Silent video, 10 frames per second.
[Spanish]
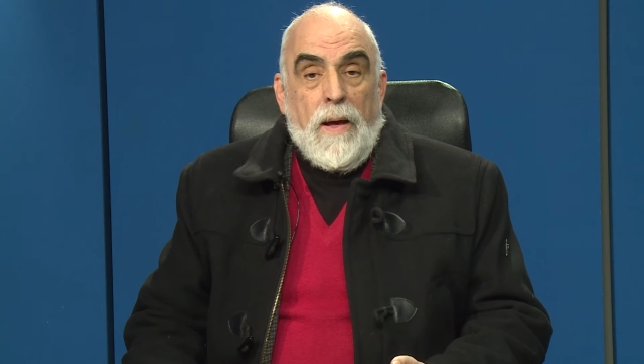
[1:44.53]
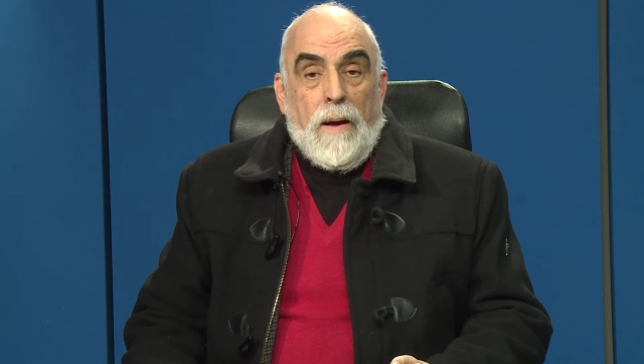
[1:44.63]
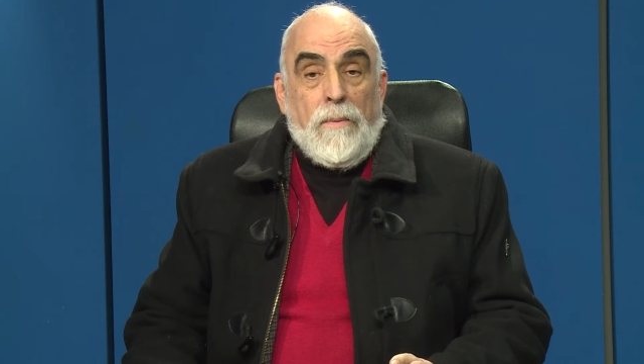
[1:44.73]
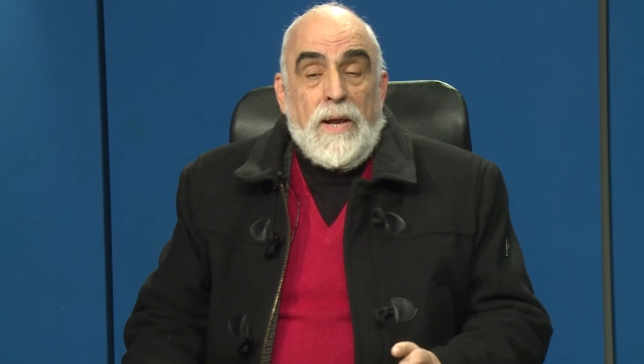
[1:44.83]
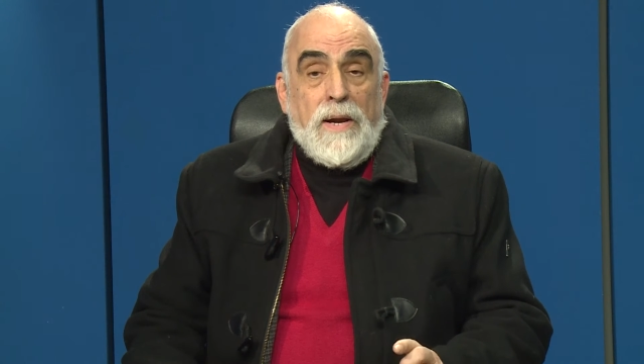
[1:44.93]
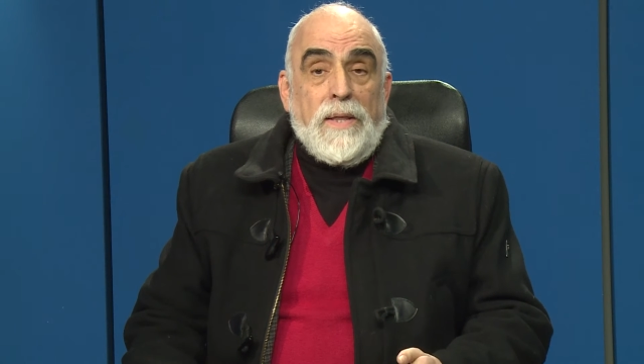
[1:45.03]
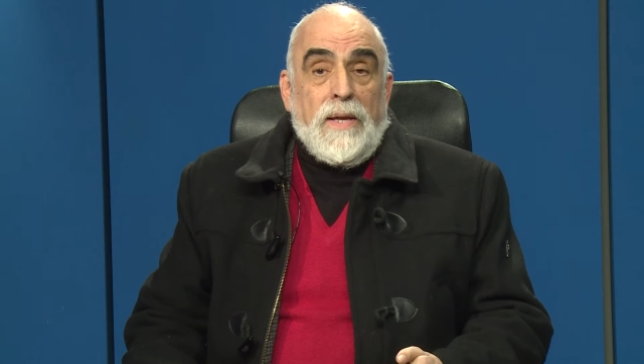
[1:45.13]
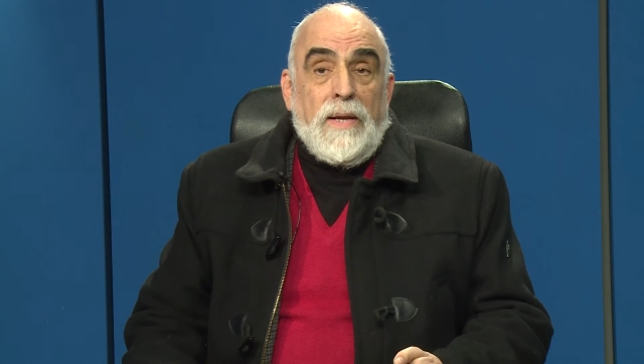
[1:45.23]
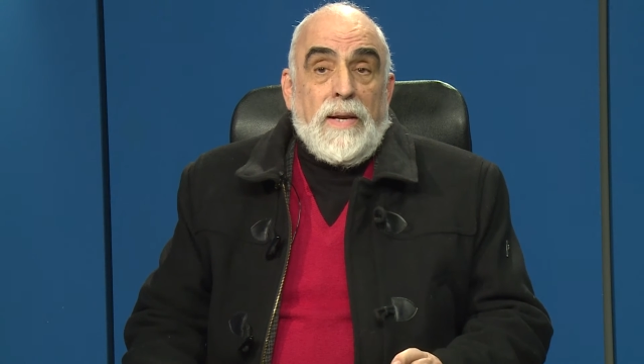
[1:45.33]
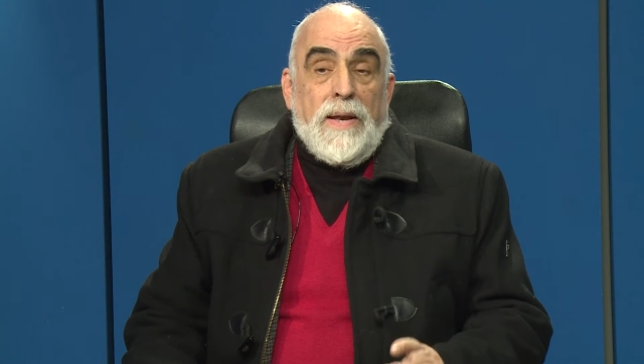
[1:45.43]
hablar
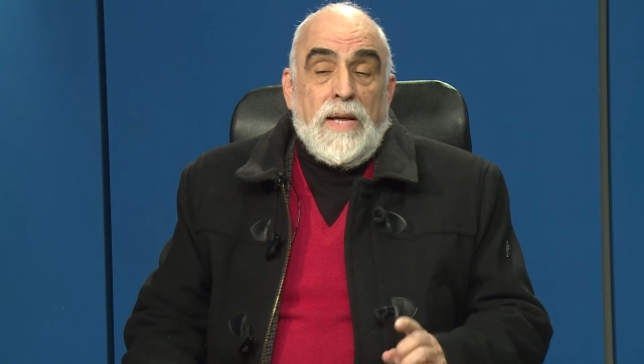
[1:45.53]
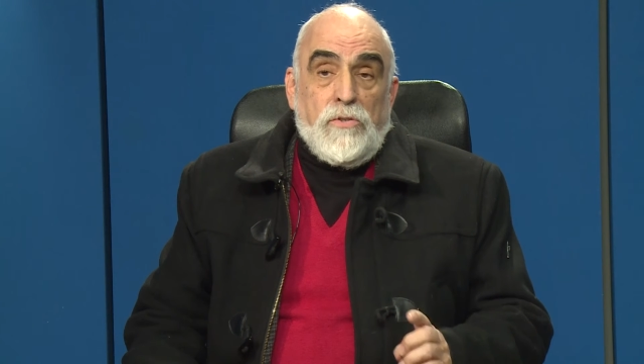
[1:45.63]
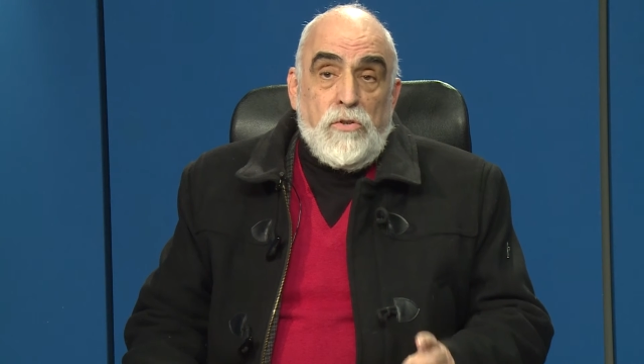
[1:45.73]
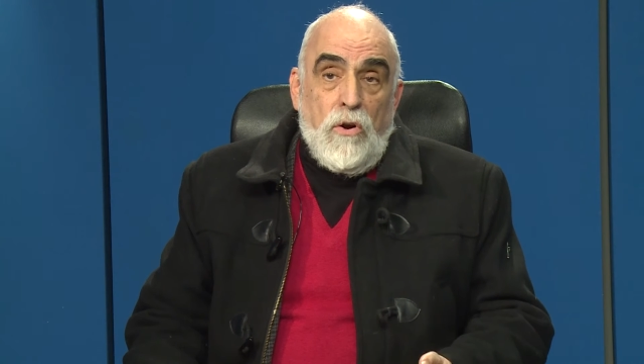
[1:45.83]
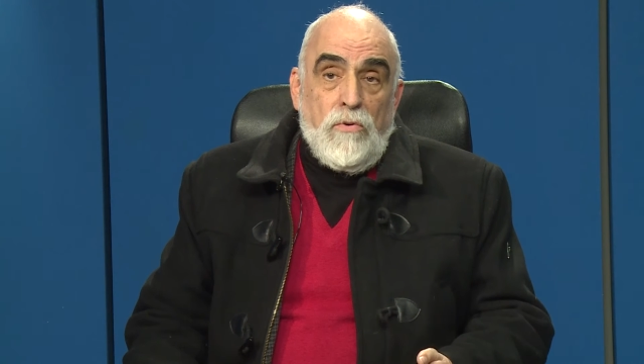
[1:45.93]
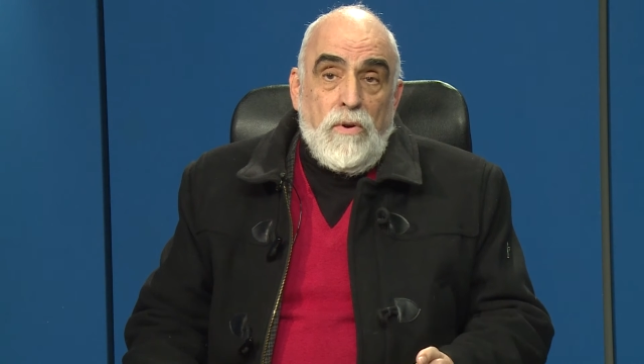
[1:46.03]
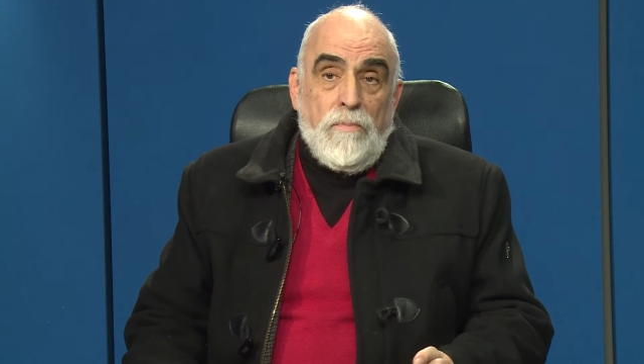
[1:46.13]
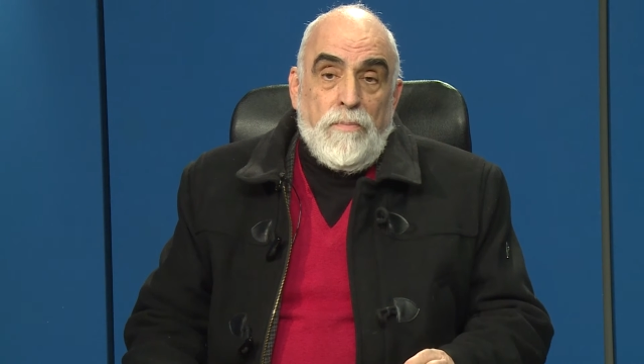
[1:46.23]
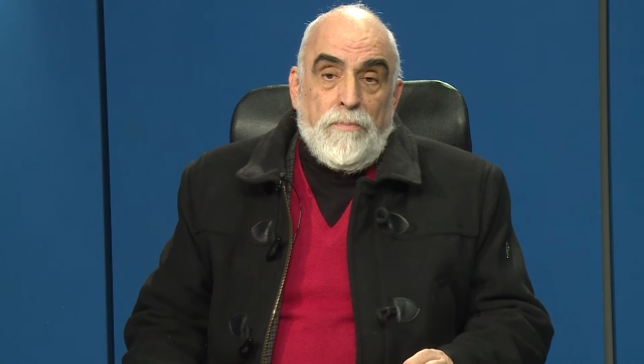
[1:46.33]
de la nación